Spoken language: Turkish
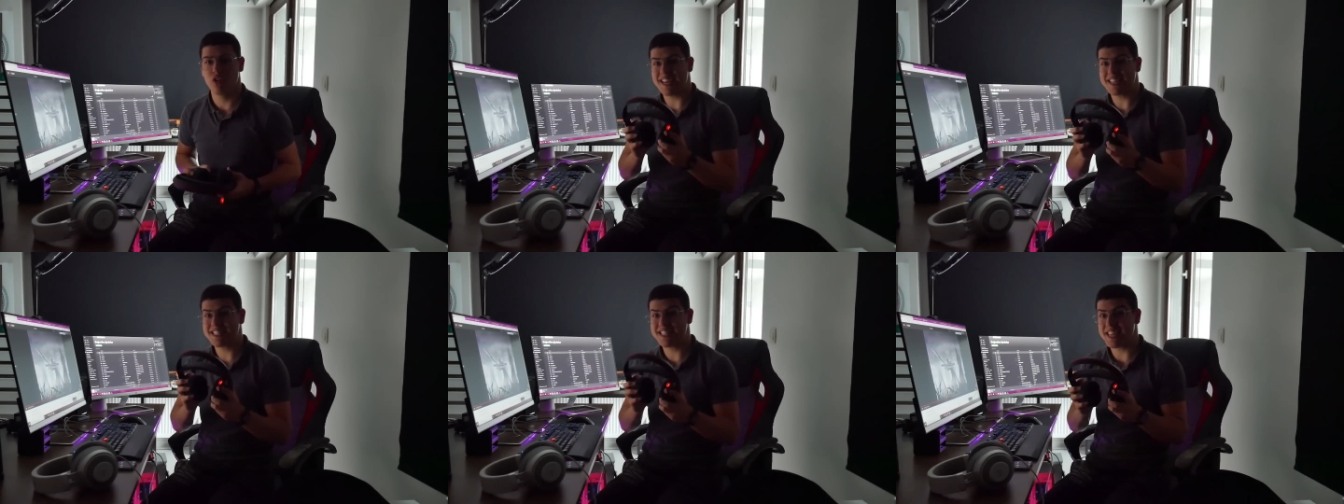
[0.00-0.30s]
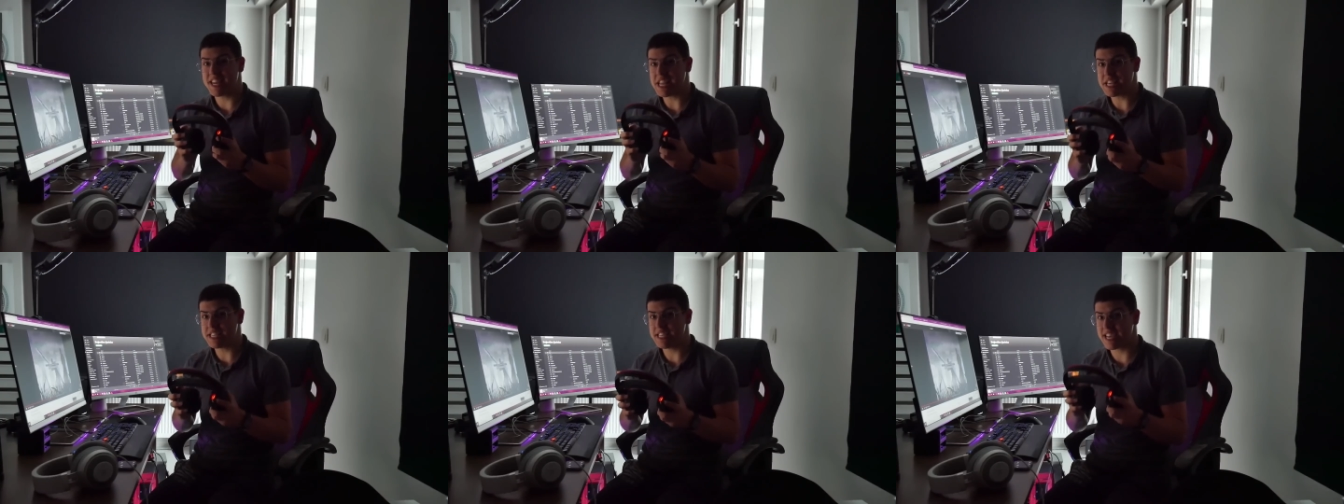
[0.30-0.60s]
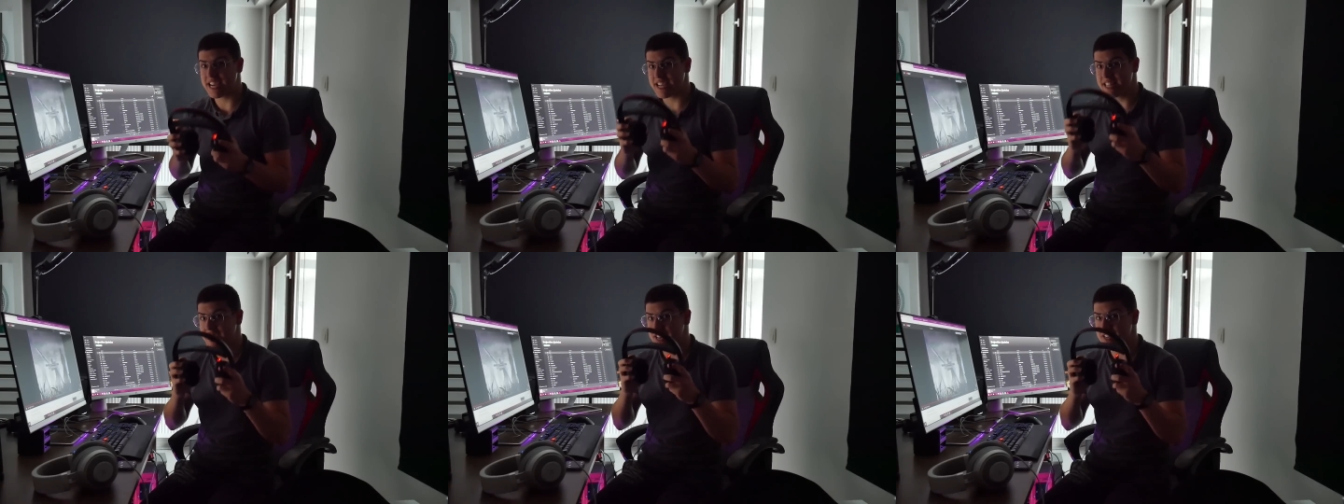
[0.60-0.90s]
Kaç
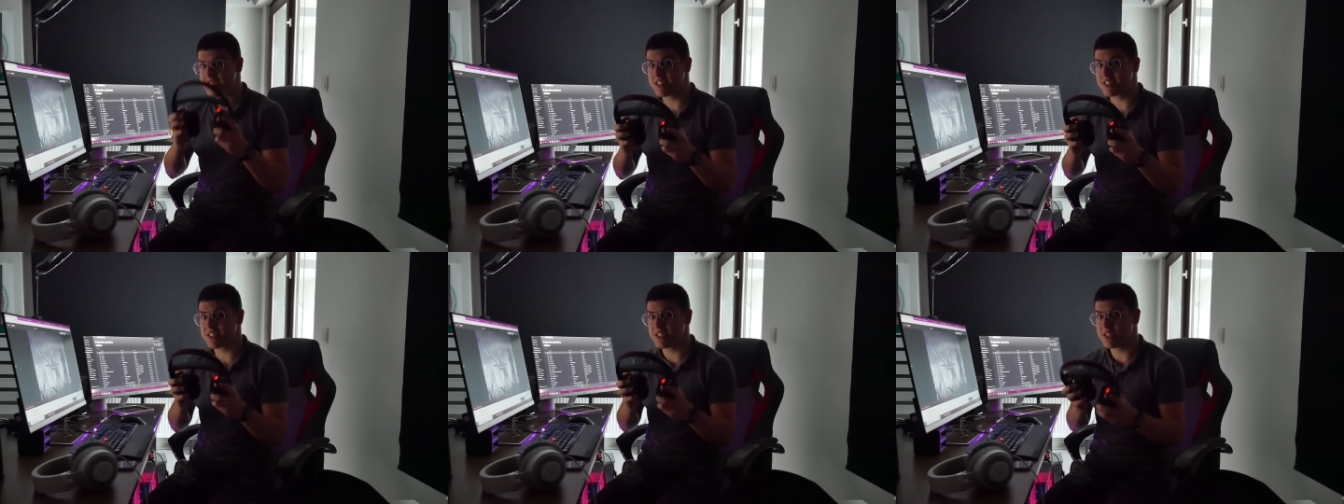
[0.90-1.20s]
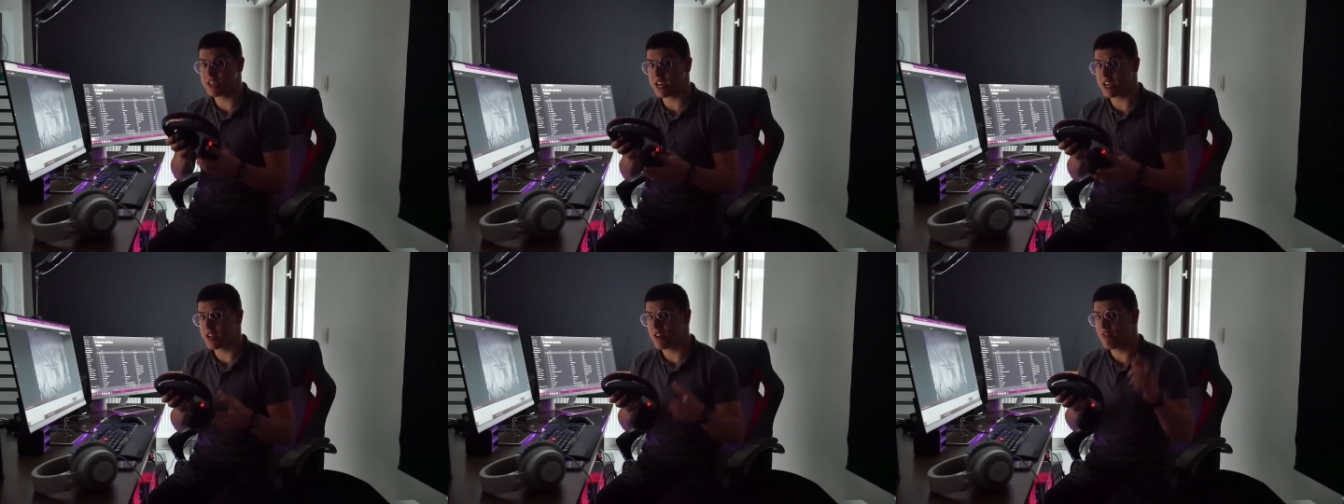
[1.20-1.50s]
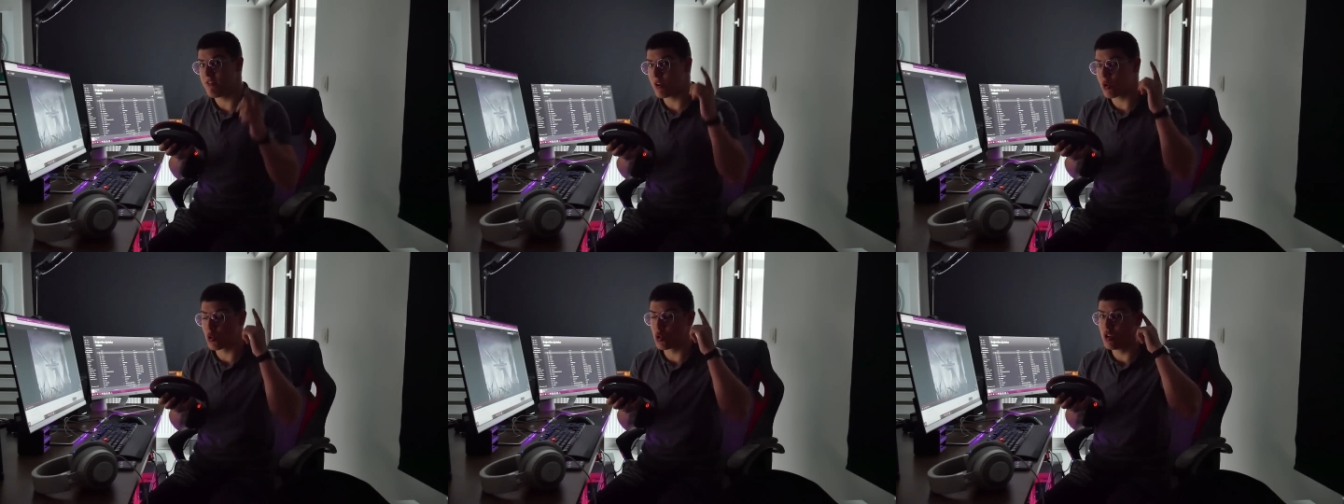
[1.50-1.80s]
dereceye kadar
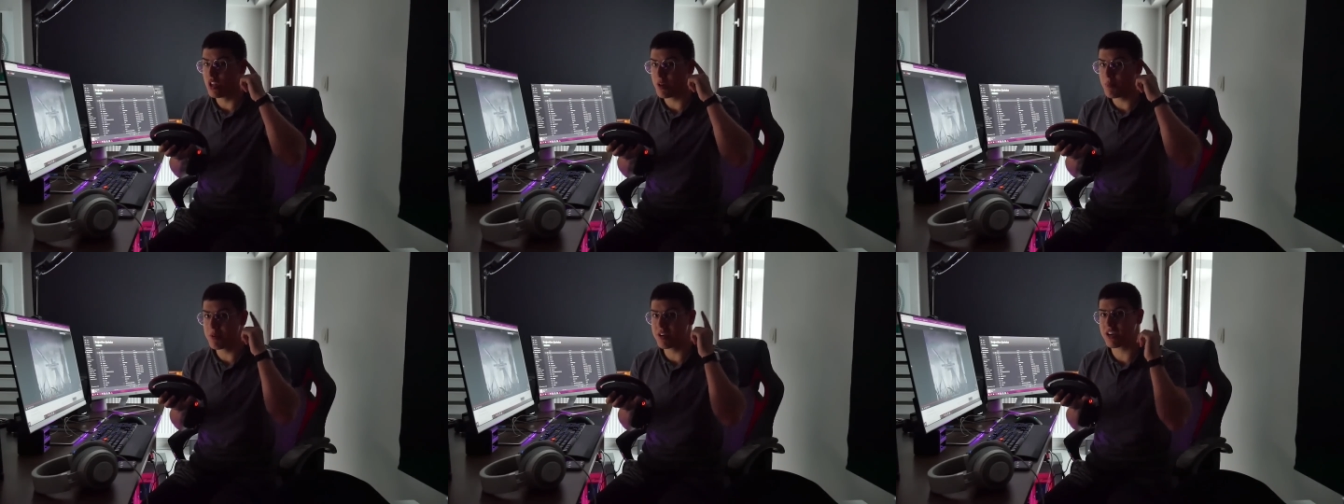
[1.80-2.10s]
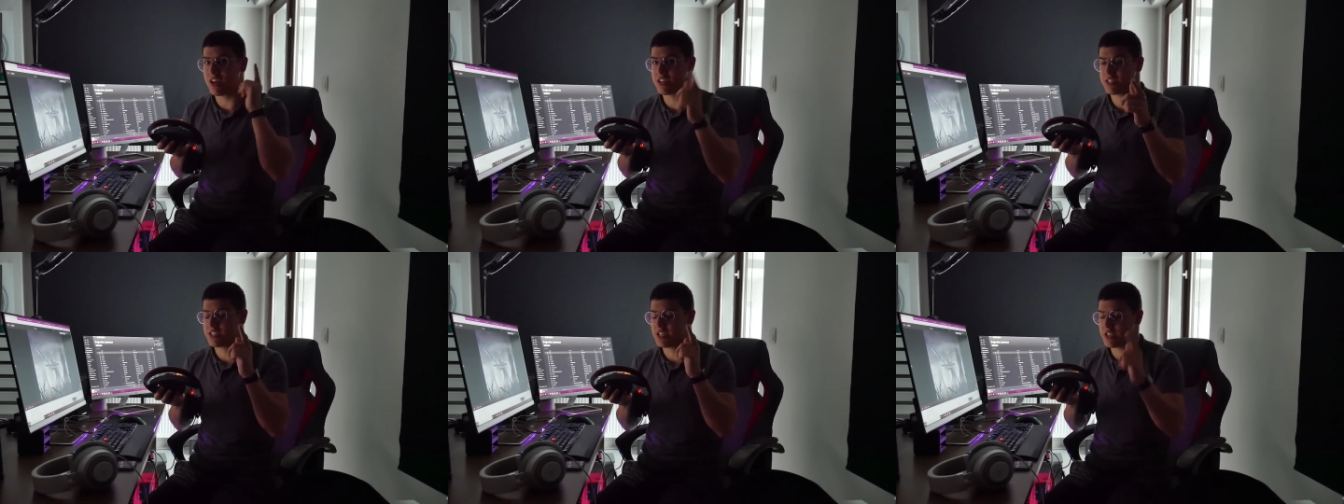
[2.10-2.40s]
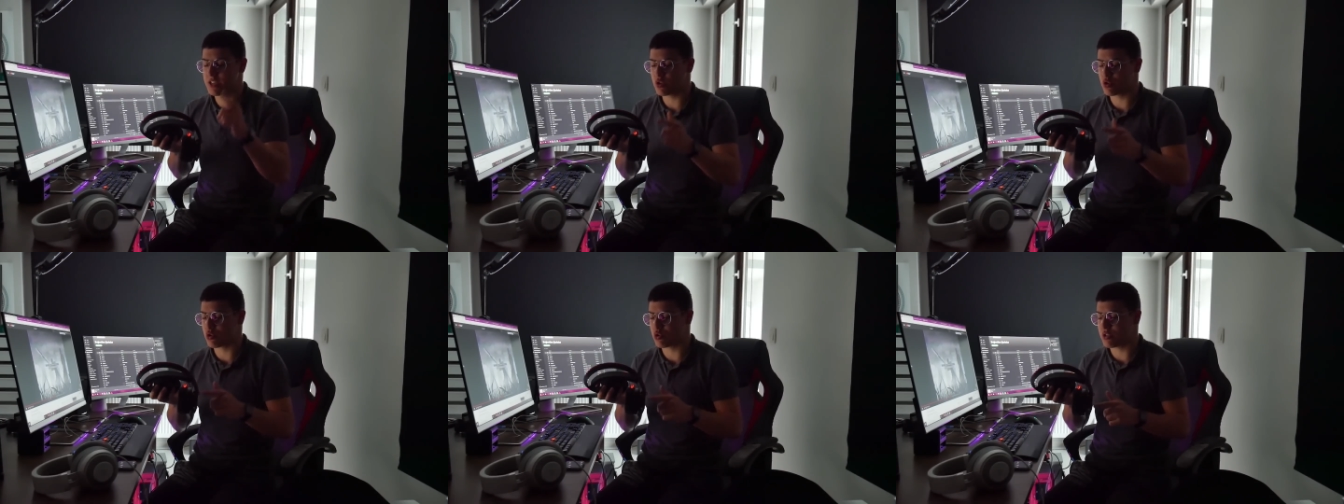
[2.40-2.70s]
ısınacak ve kulağımı kaç
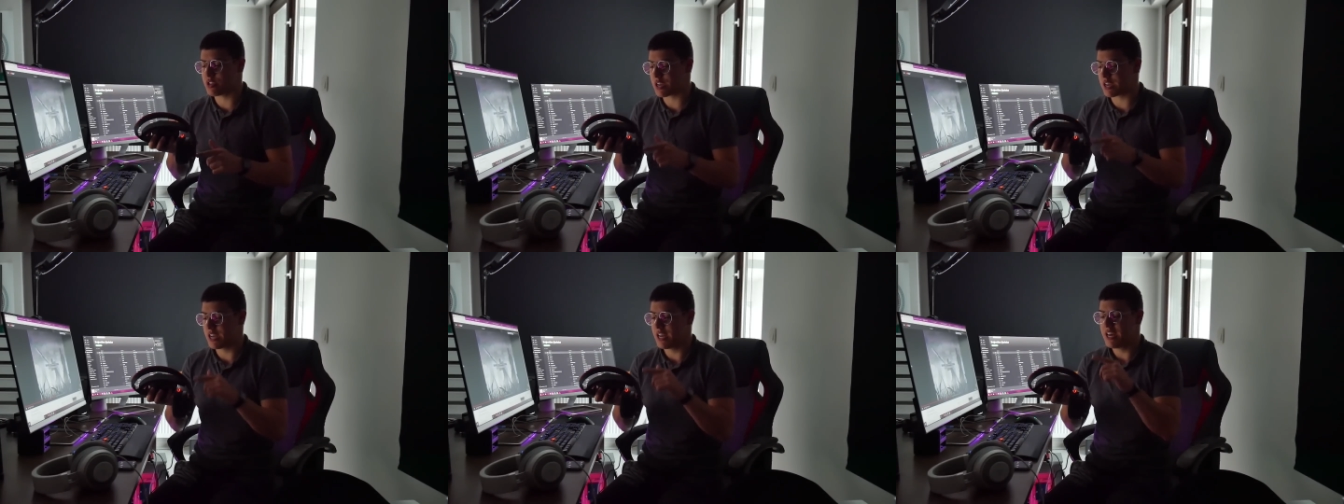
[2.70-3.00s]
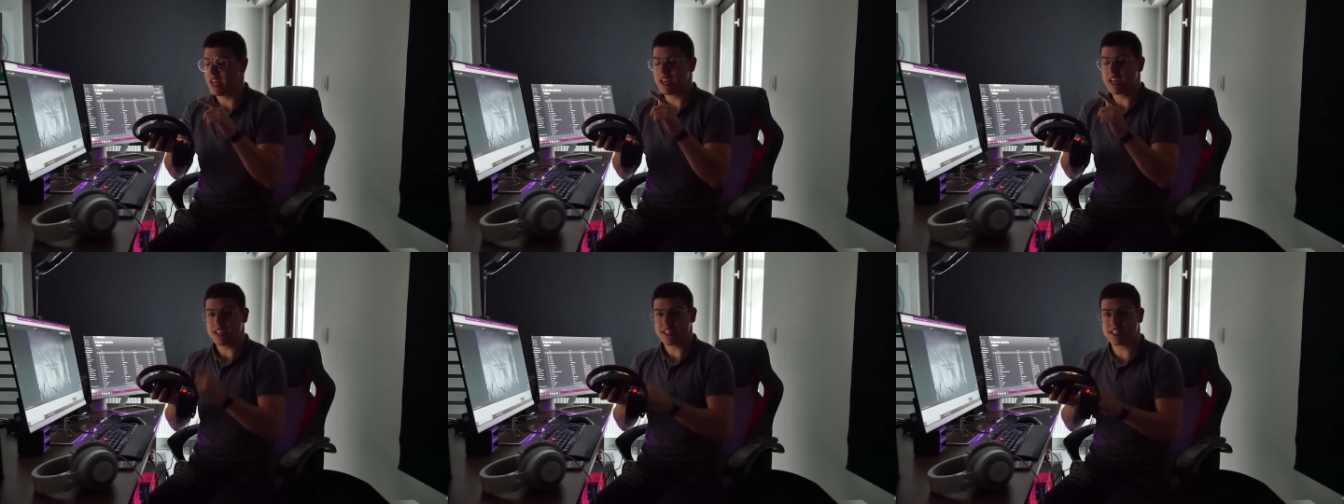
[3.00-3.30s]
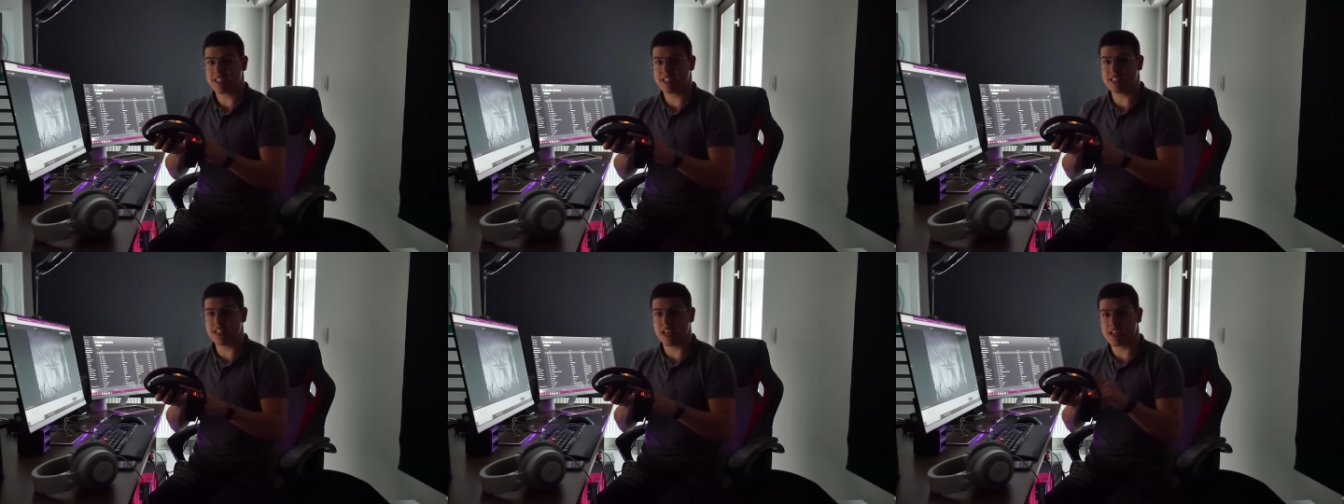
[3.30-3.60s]
derece tutacak
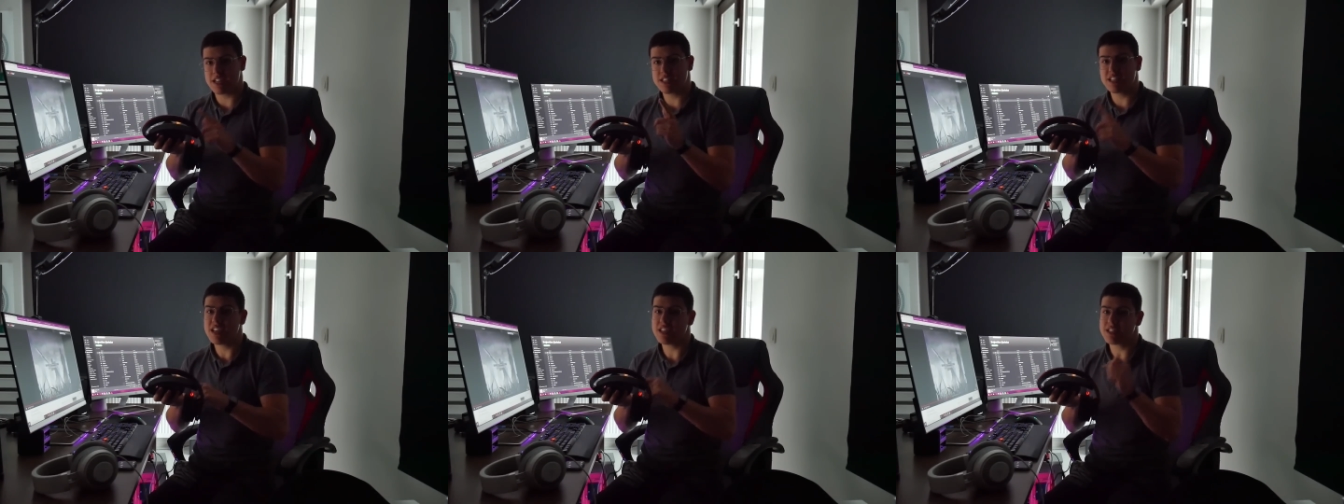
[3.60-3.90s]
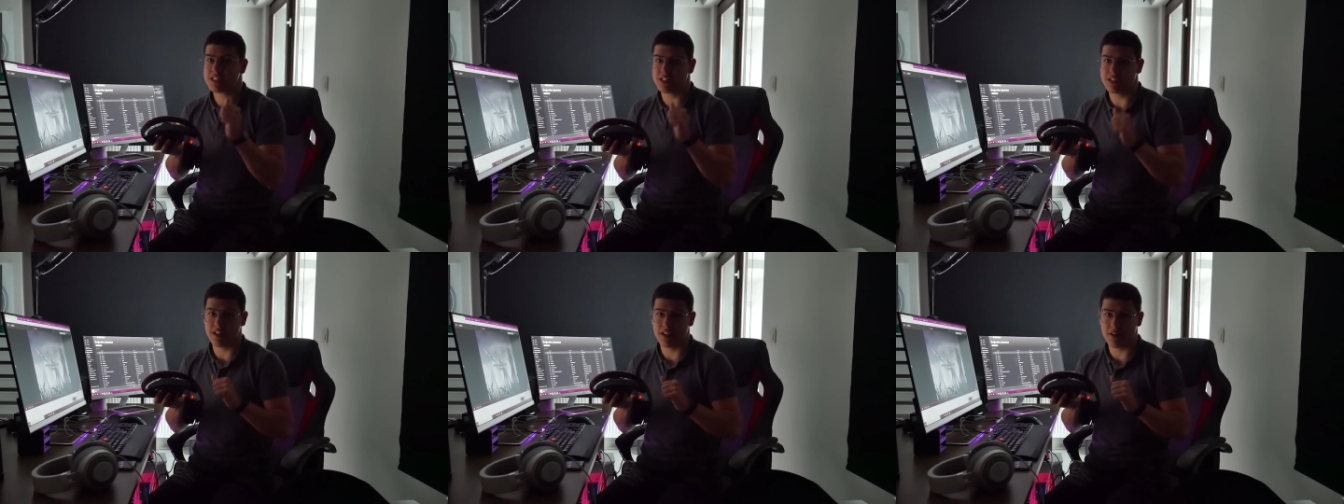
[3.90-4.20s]
Sizlere test